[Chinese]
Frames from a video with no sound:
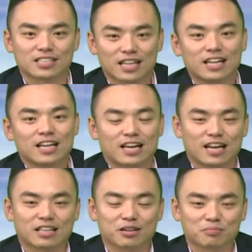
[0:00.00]
现在
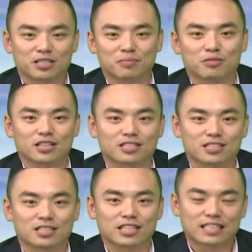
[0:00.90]
来到我们节目的
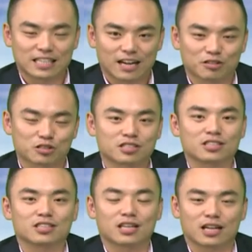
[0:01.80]
是伊莎老
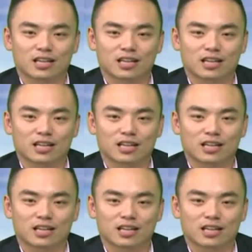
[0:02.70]
师，